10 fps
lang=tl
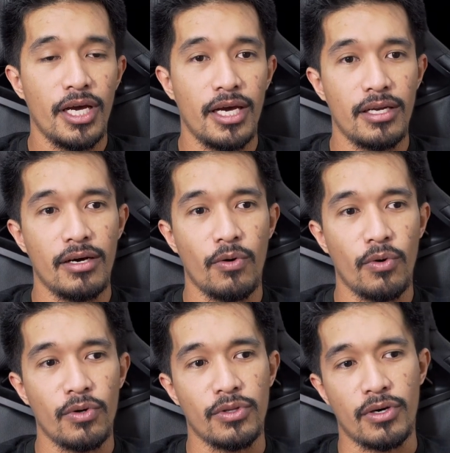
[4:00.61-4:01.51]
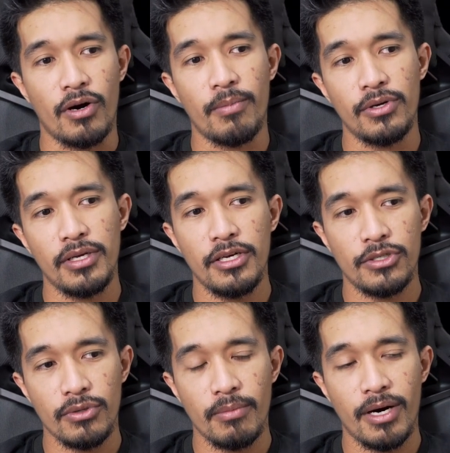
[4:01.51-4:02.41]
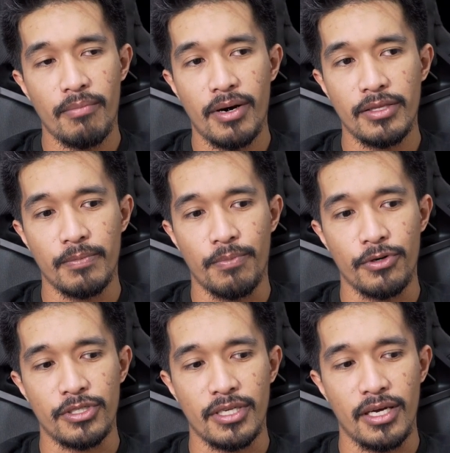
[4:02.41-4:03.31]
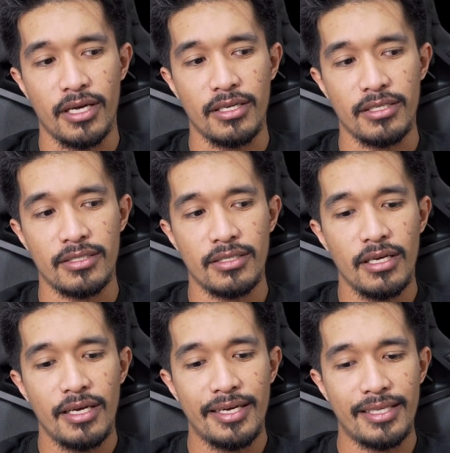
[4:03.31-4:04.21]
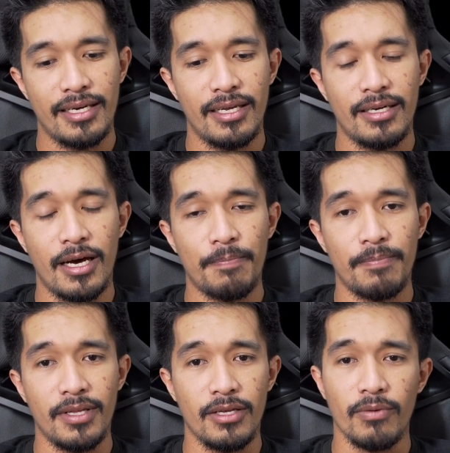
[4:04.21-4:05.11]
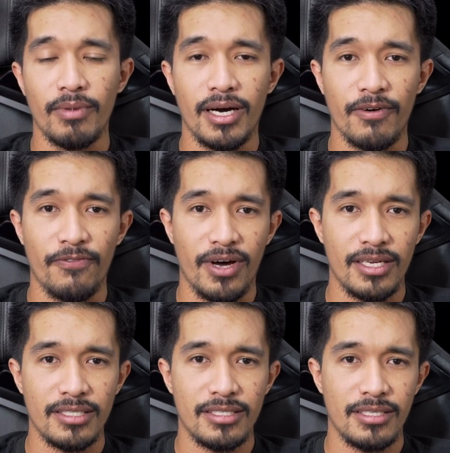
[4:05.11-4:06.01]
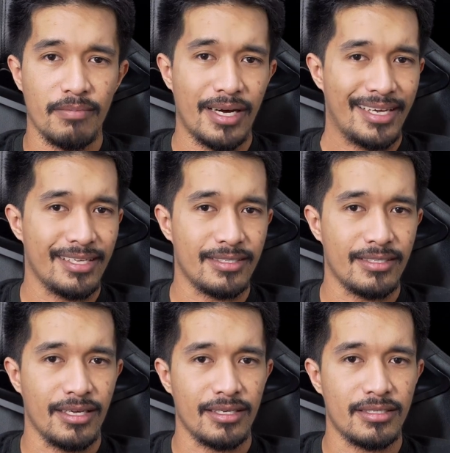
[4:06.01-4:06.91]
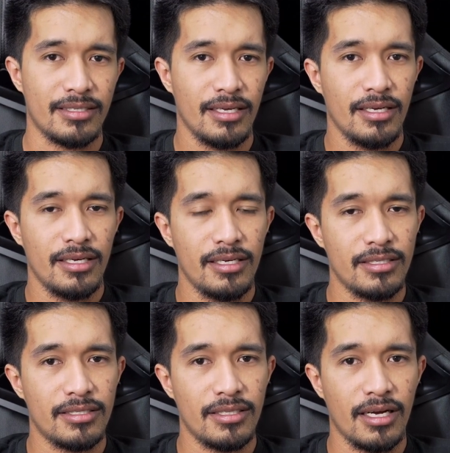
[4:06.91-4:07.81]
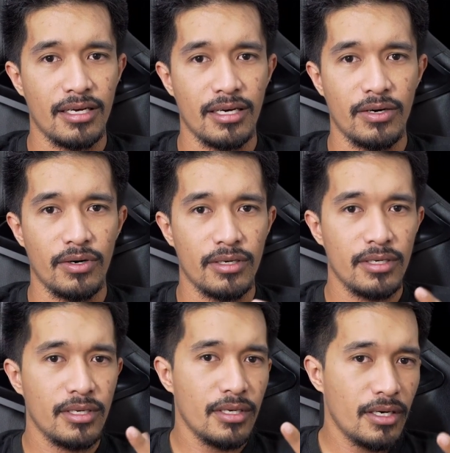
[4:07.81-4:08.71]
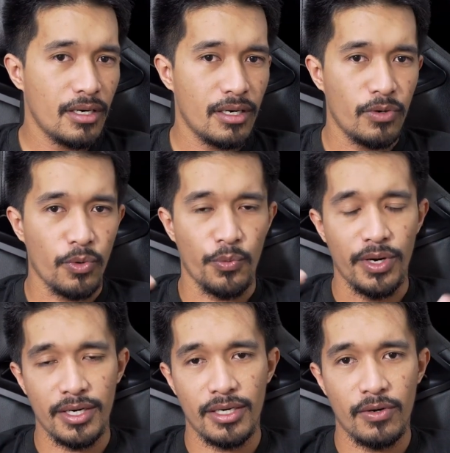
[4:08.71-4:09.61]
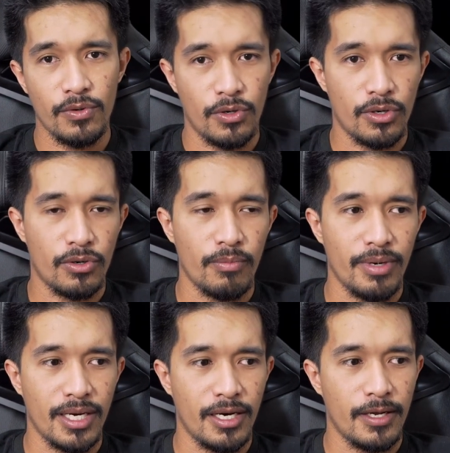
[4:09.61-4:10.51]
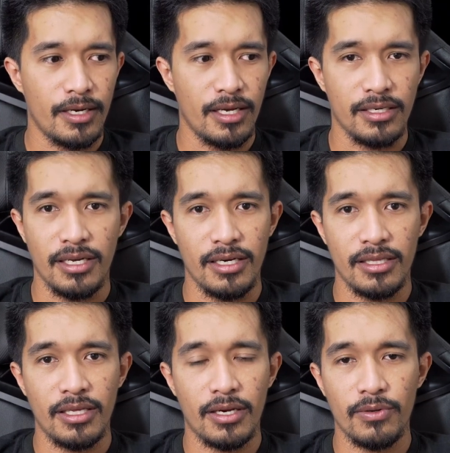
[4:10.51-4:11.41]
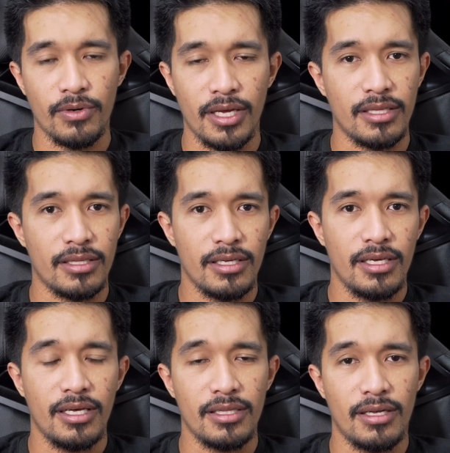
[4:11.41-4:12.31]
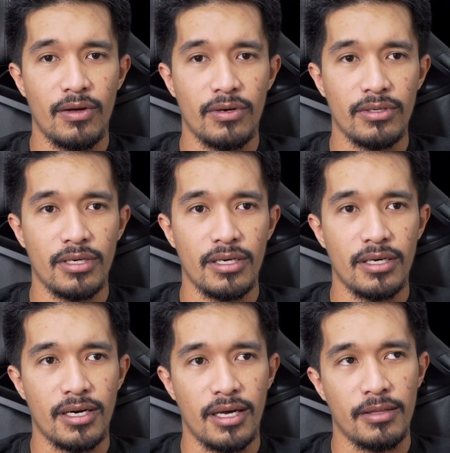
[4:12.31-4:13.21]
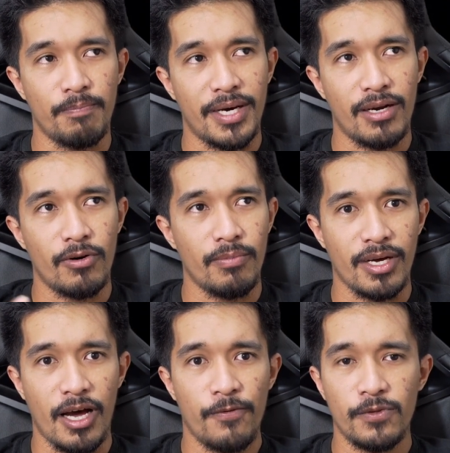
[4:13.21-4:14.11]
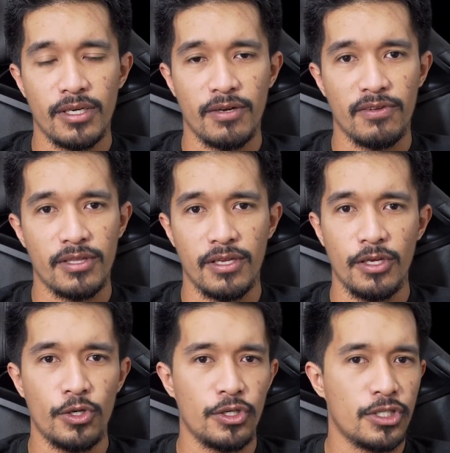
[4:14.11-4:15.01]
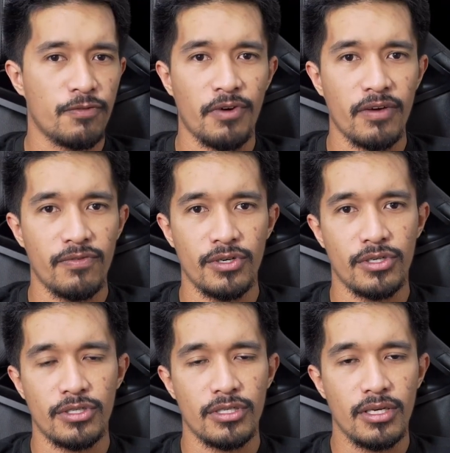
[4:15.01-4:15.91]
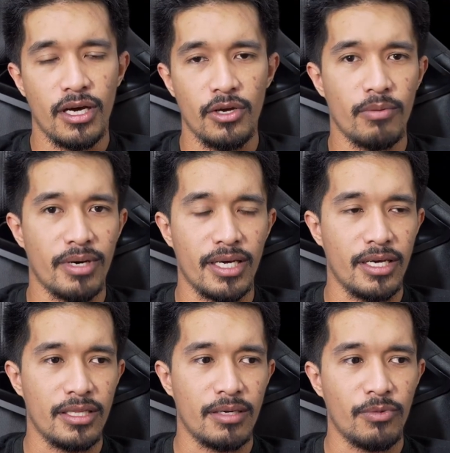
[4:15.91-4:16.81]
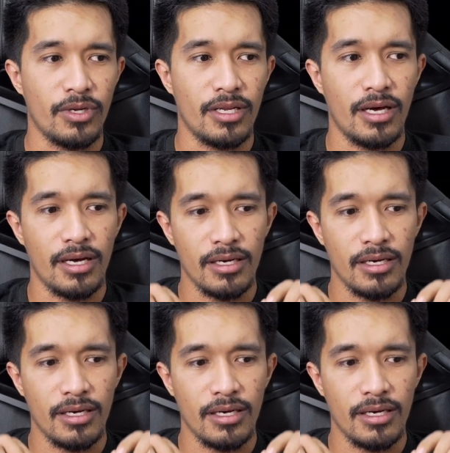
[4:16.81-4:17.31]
And uh, the common issue ng mga motherboards na yan is it ended up na yung mga fans ng mga heatsinks is nag uh, uh, wear down or kumbaga nagde-deteriorate in the long uh, run. Parang kumbaga after 3 years, 5 years, ayun, makikita mo na na